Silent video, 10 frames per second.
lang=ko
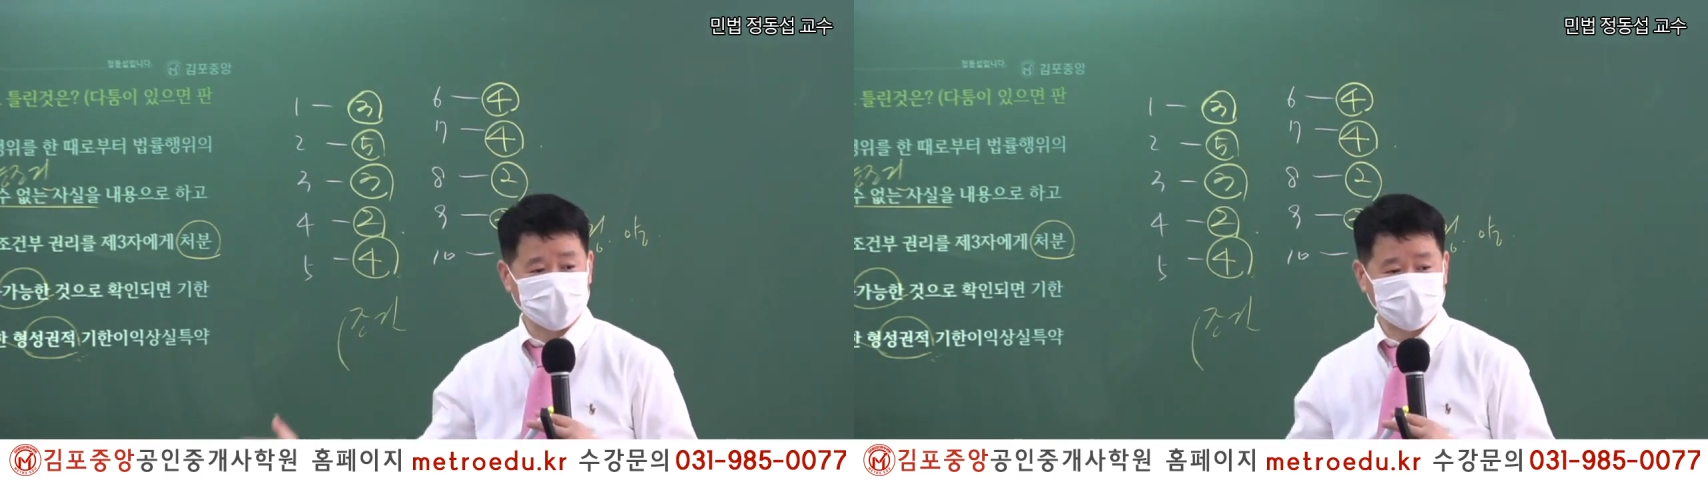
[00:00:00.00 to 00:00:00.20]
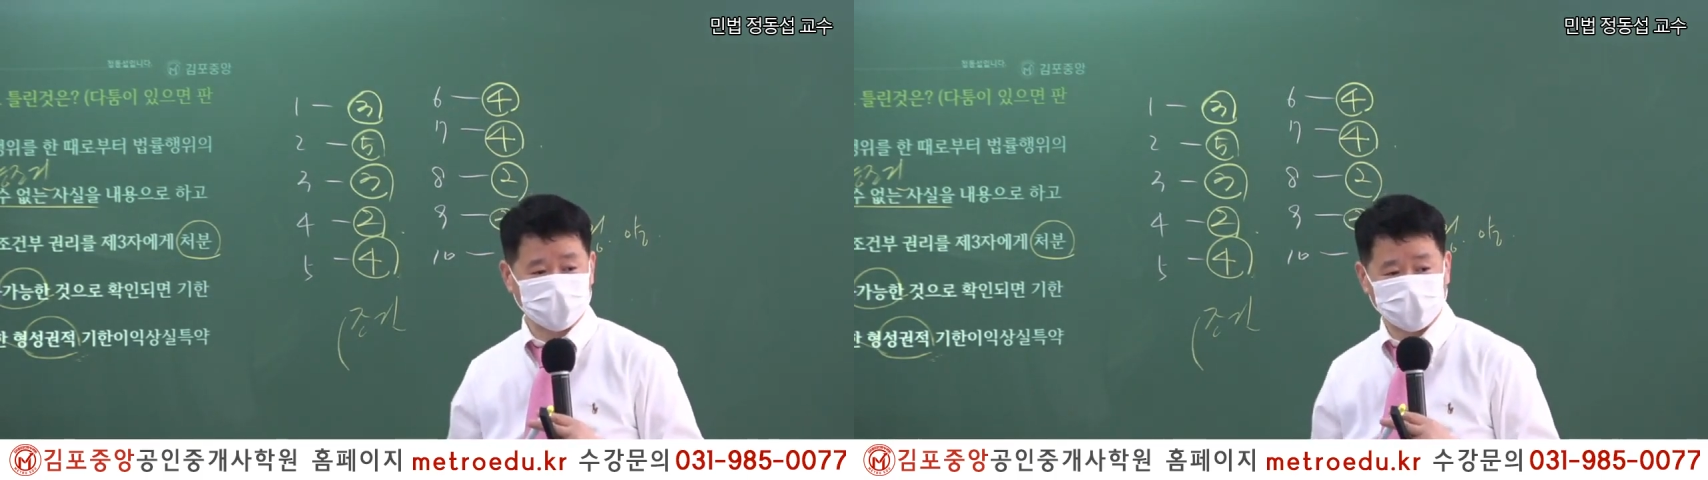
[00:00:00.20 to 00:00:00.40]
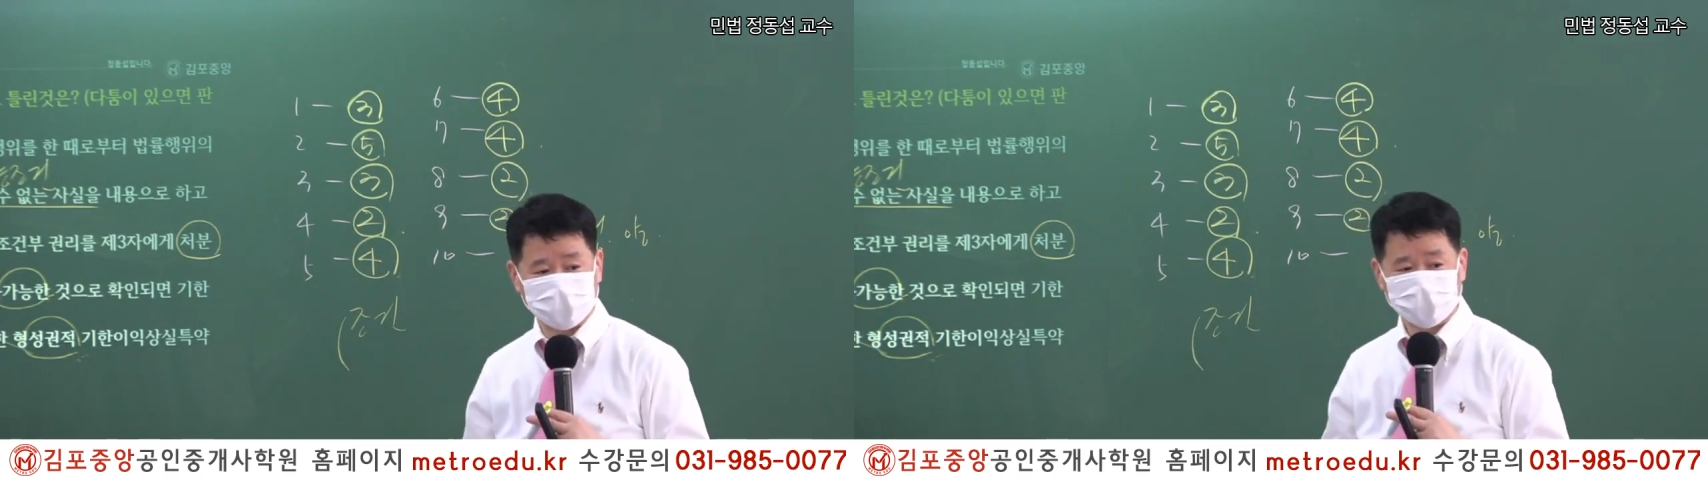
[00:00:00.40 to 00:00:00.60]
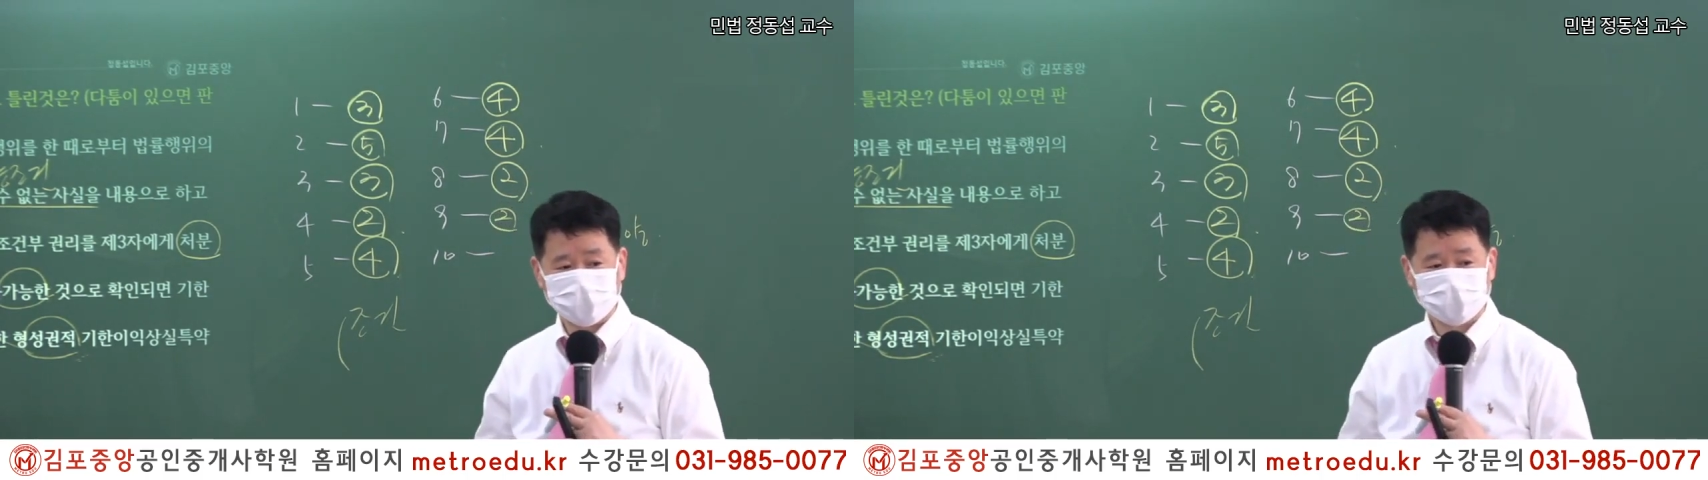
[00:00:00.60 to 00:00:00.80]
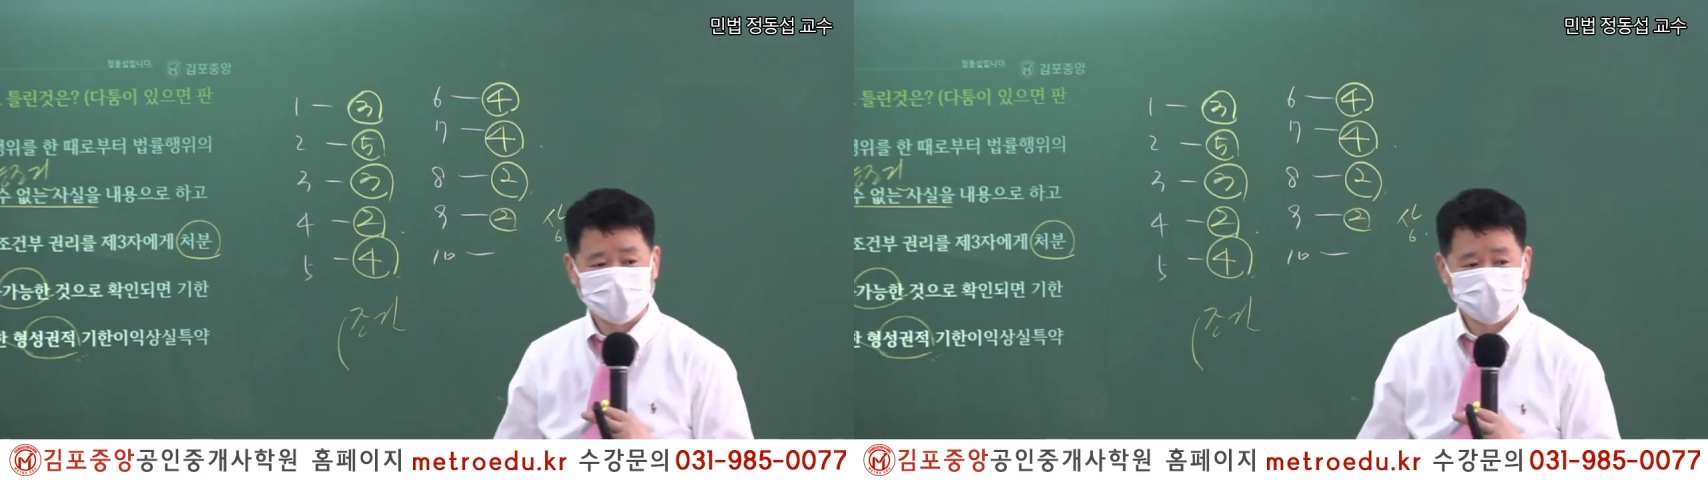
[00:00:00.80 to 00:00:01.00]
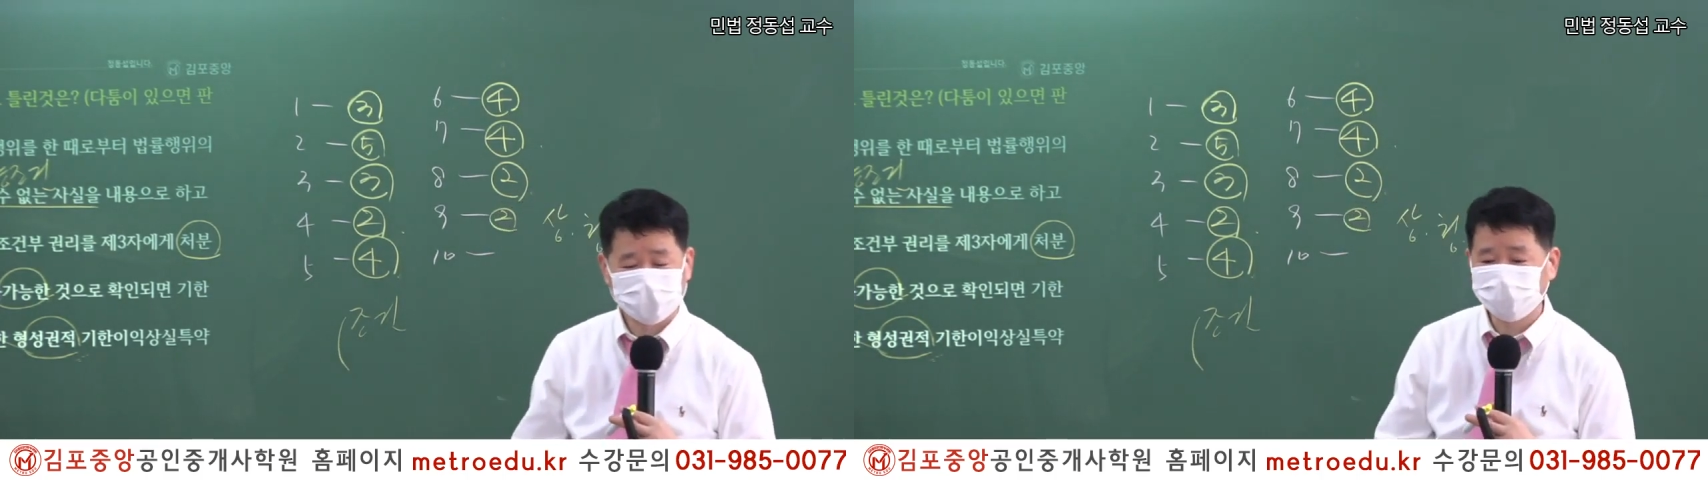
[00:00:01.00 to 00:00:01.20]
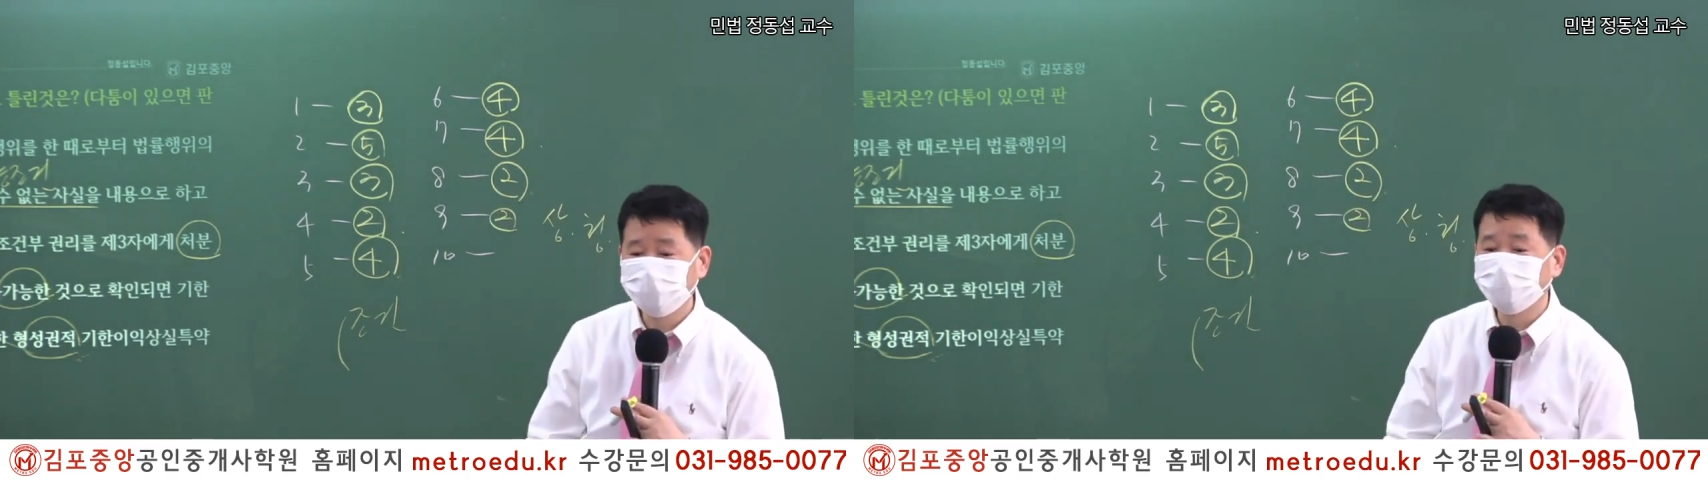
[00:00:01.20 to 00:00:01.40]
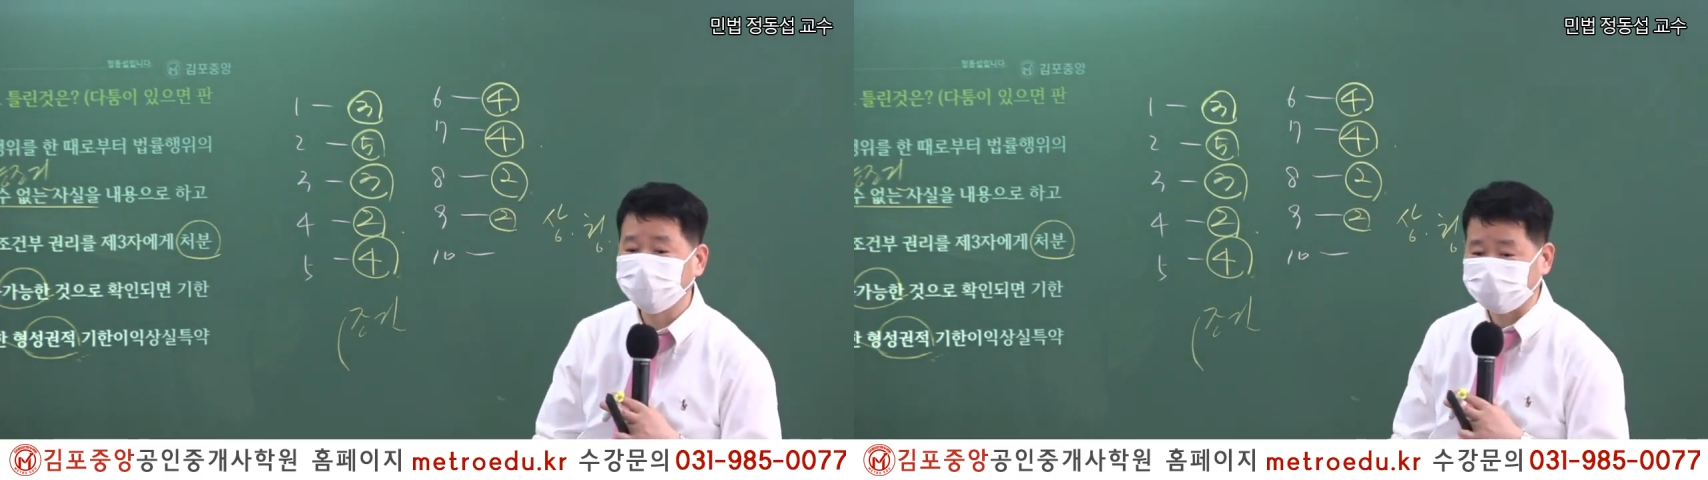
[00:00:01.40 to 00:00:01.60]
있잖아.
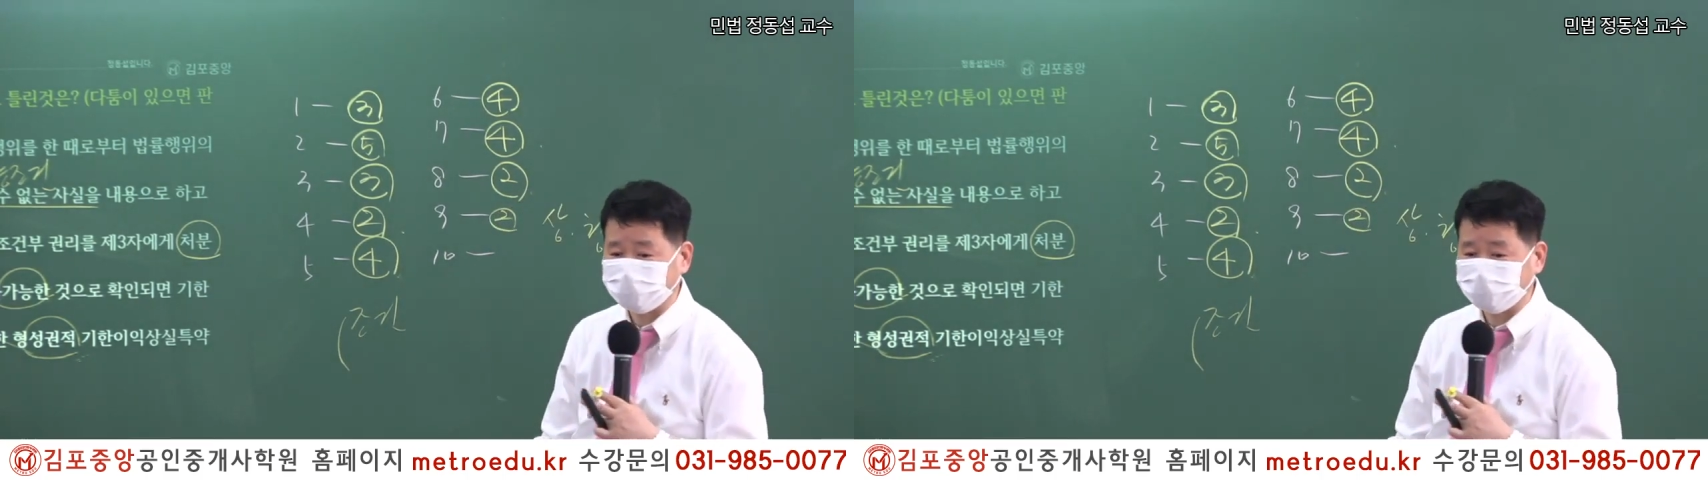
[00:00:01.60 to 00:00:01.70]
6월 아,